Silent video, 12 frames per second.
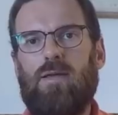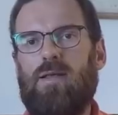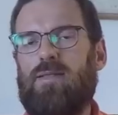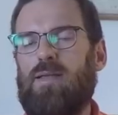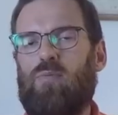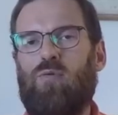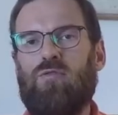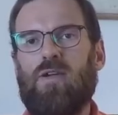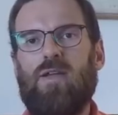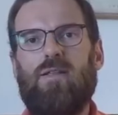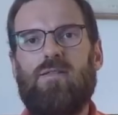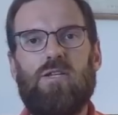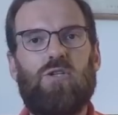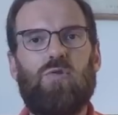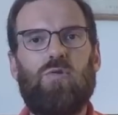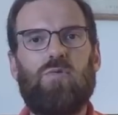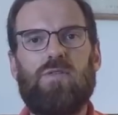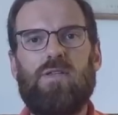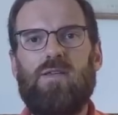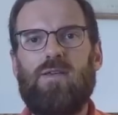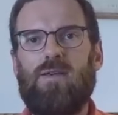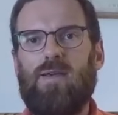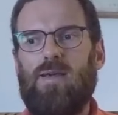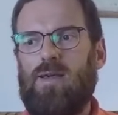il, était plus frais, il était chaud aussi.
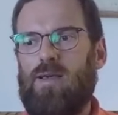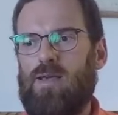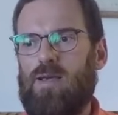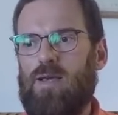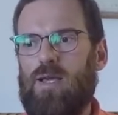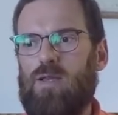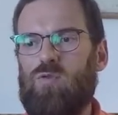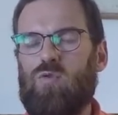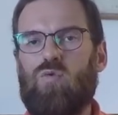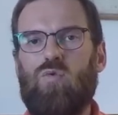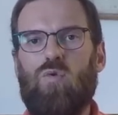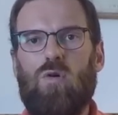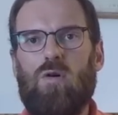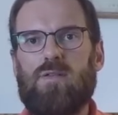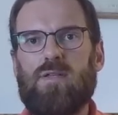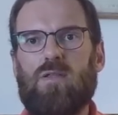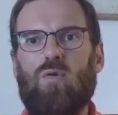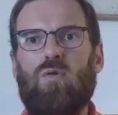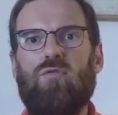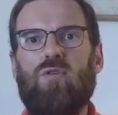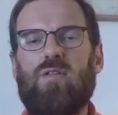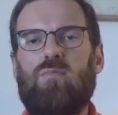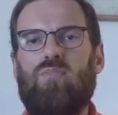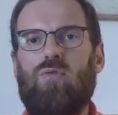Et, du coup, euh, ça ne
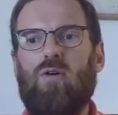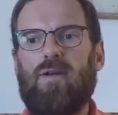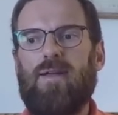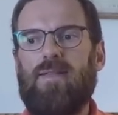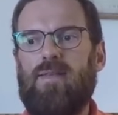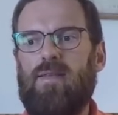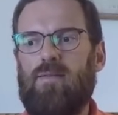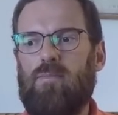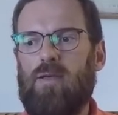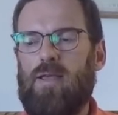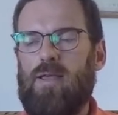refroidit plus l'organisme.